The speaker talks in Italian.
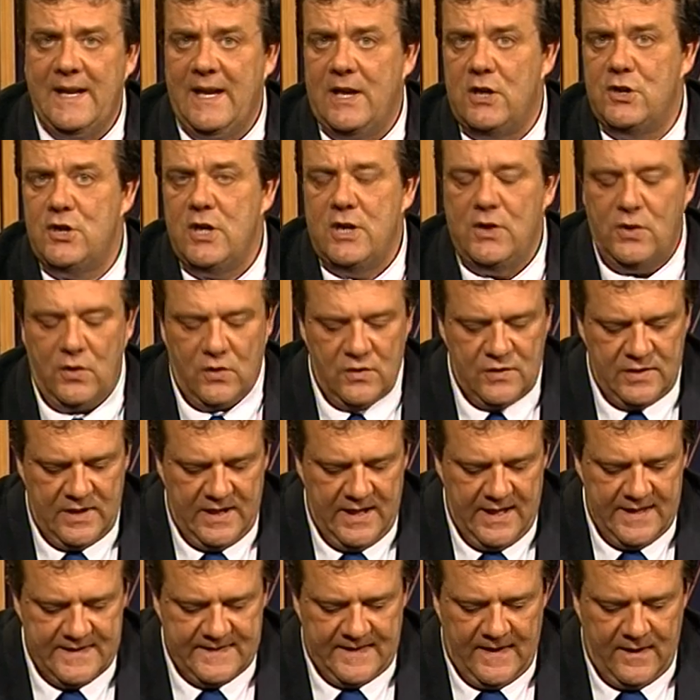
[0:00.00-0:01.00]
il
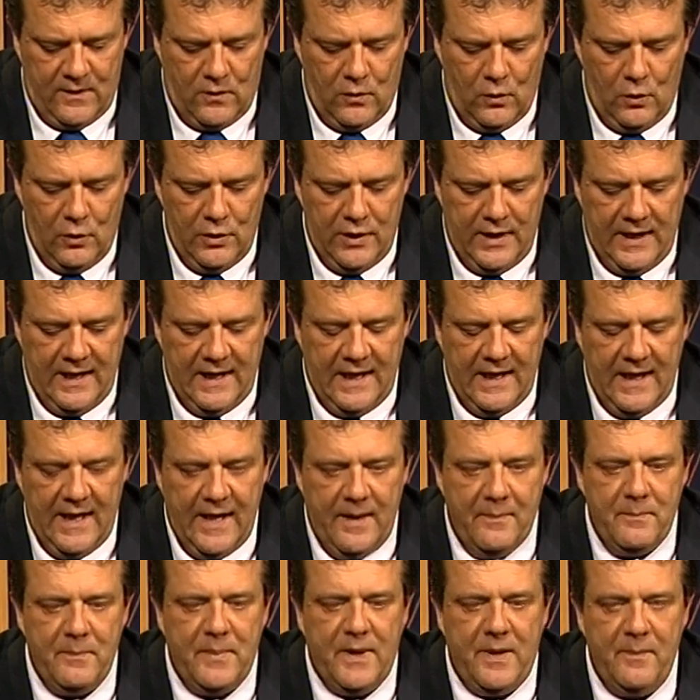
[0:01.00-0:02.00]
centro-sinistra con
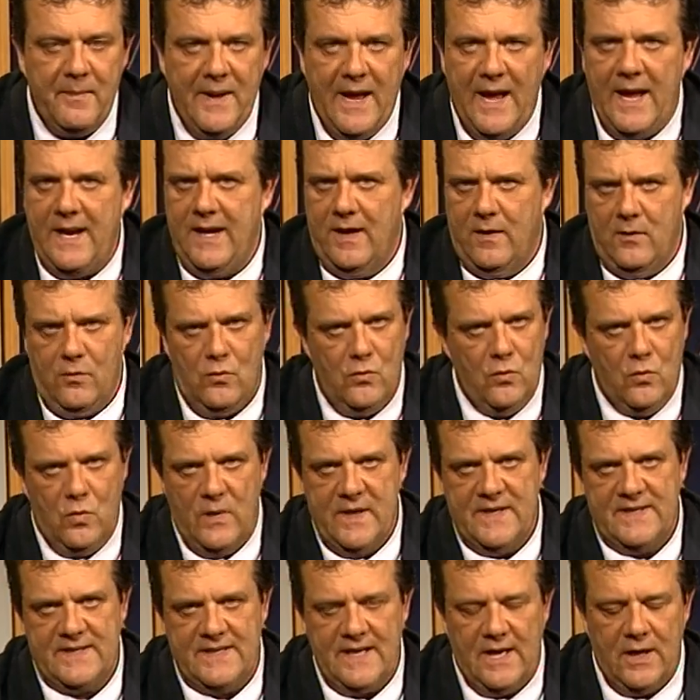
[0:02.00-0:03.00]
le primarie, con
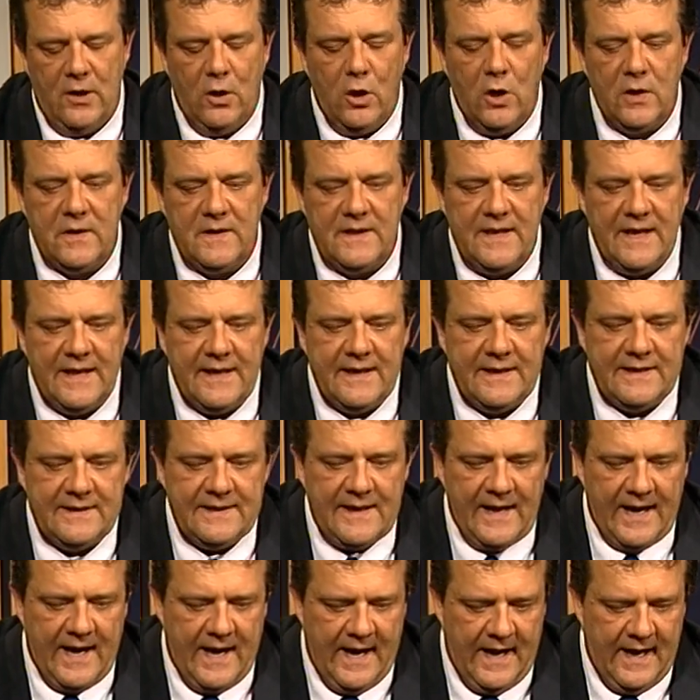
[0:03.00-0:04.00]
questa lotta
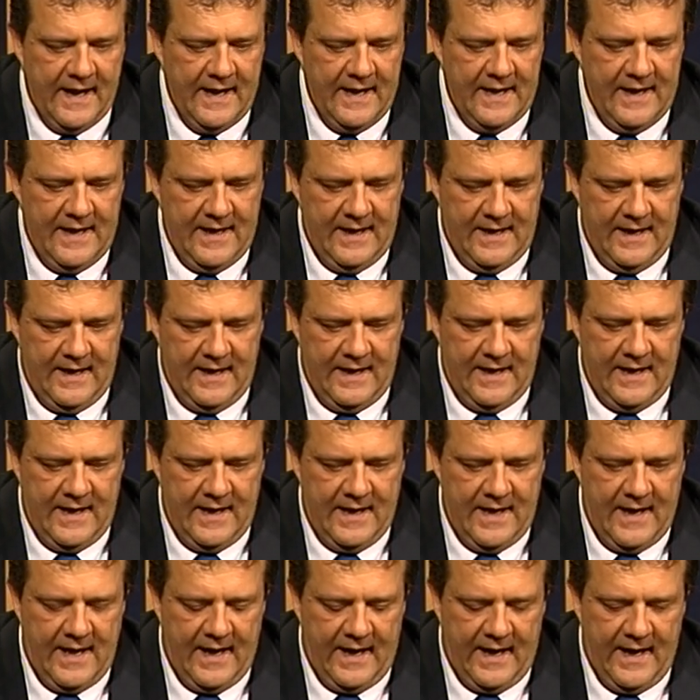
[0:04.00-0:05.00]
tra
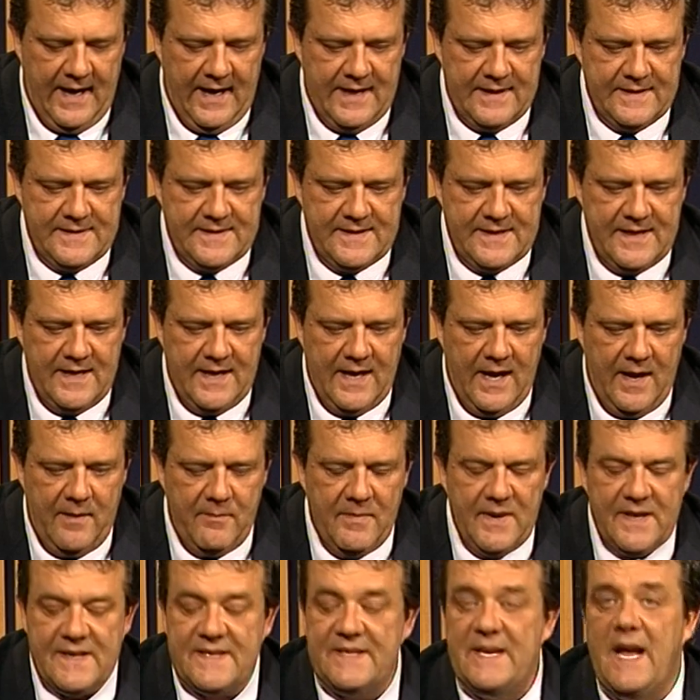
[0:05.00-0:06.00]
eh, Renzi e
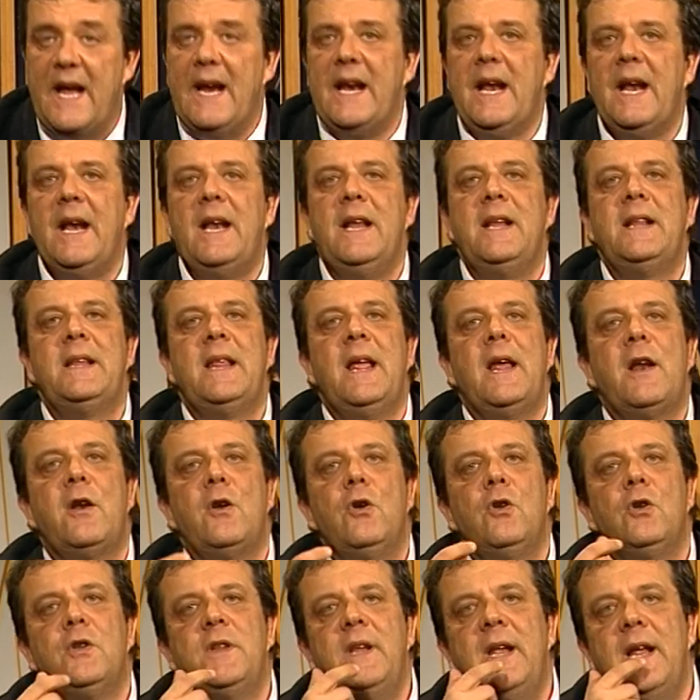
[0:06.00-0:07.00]
Bersani
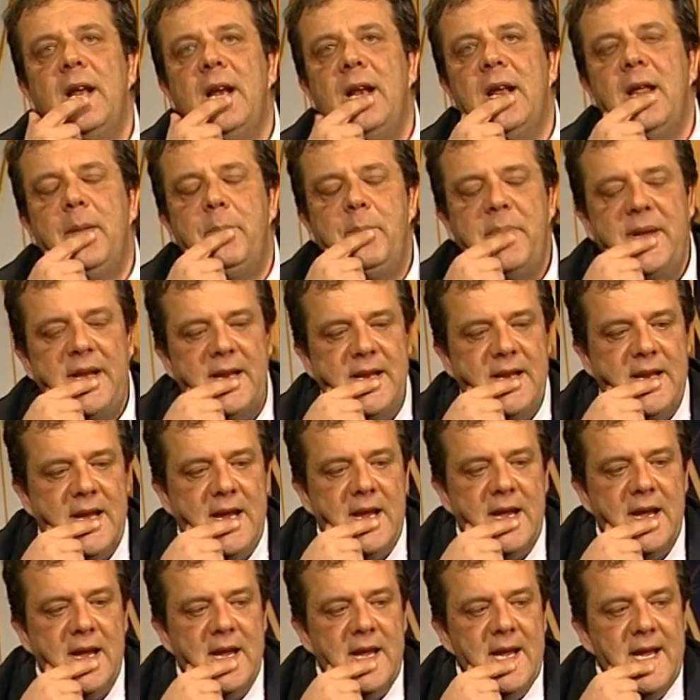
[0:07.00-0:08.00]
all'interno del
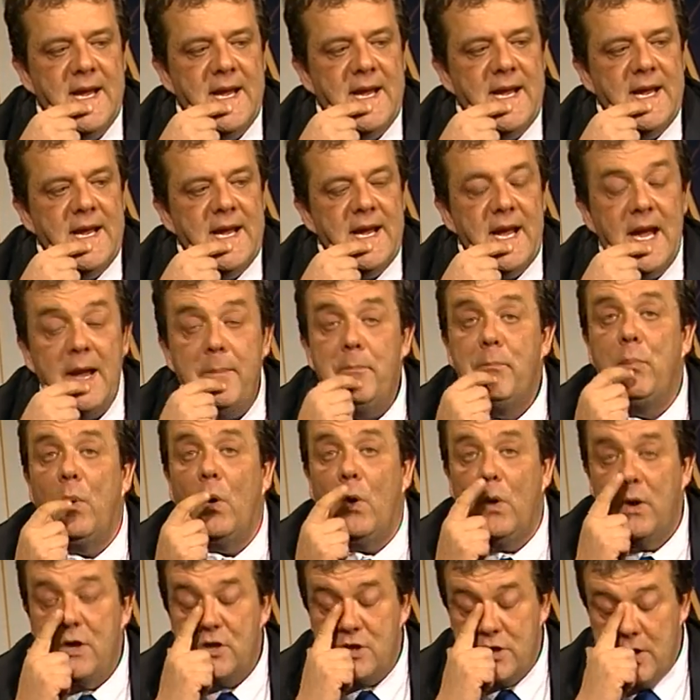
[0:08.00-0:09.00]
PD e
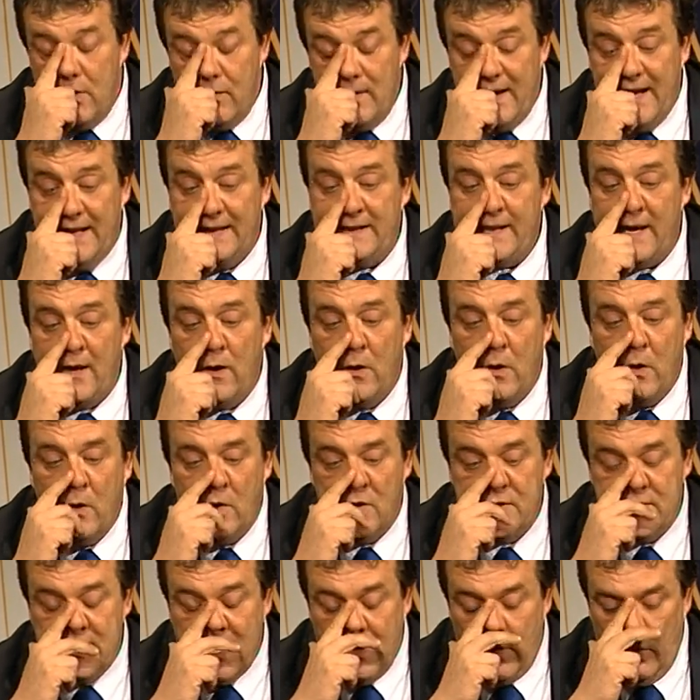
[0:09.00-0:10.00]
poi c'è un'altra
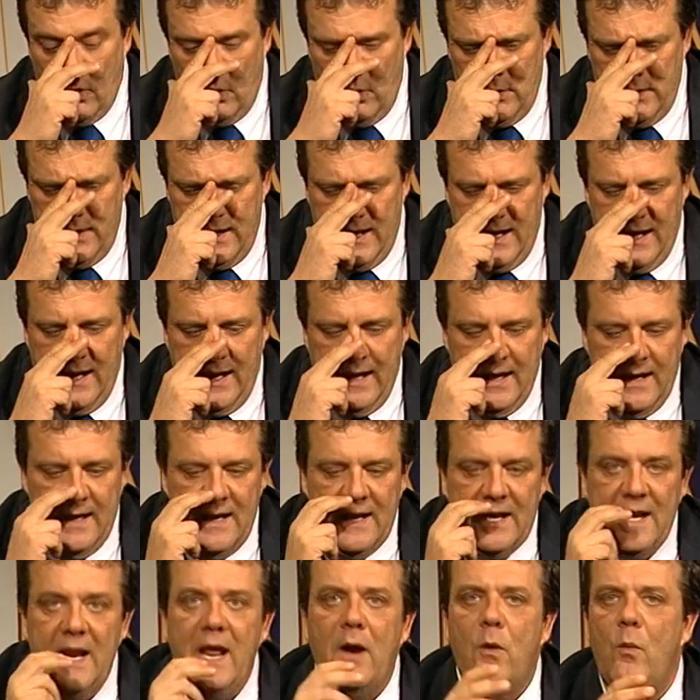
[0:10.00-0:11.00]
cosa con eh,
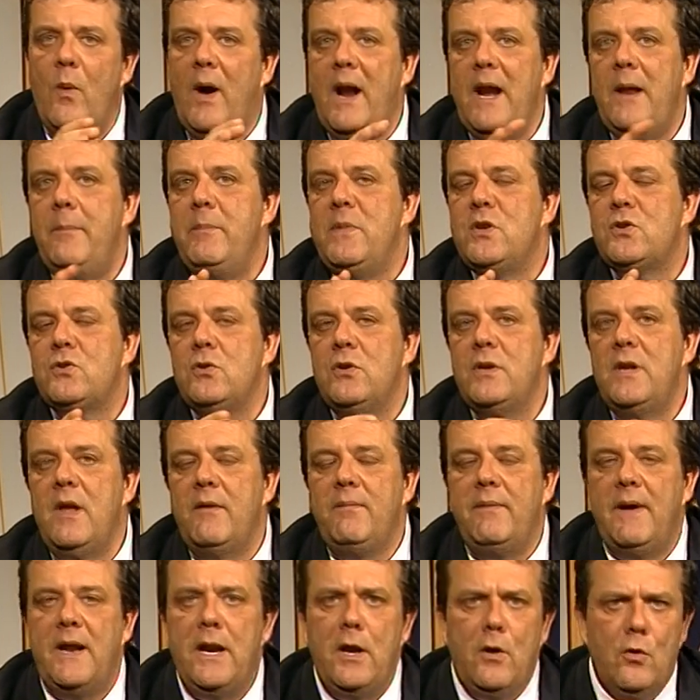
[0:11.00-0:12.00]
la quale bisogna
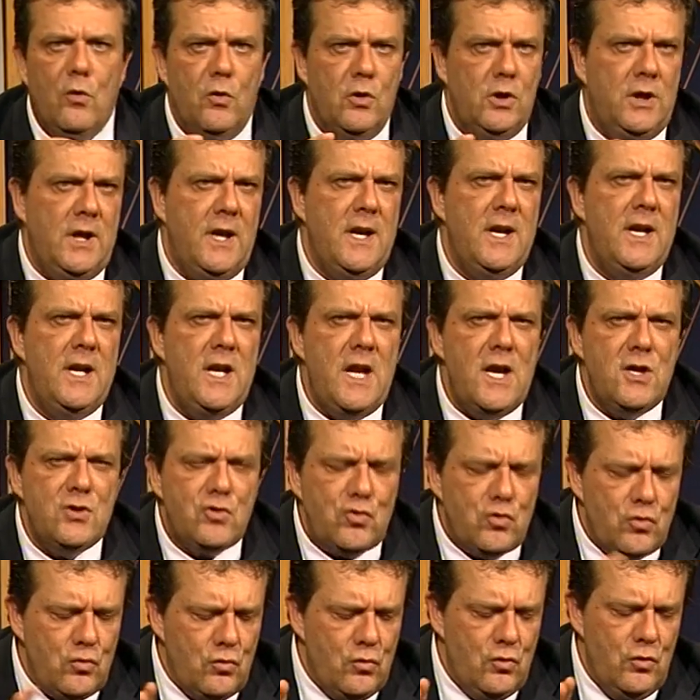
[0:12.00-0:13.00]
fare i conti.
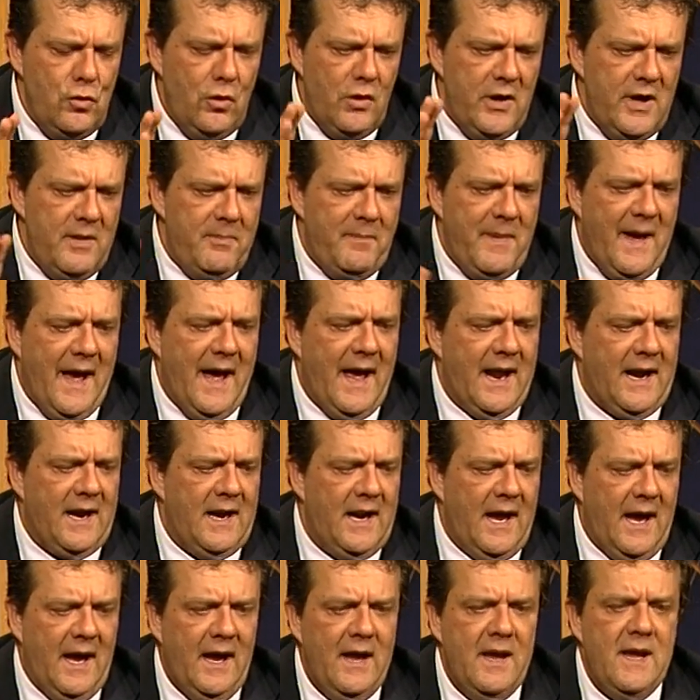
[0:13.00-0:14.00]
Nessuno ne
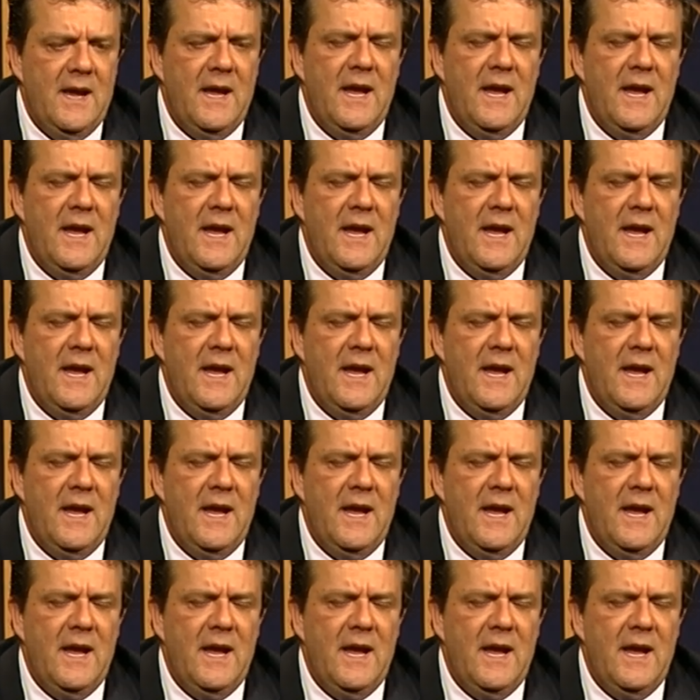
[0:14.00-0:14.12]
parla.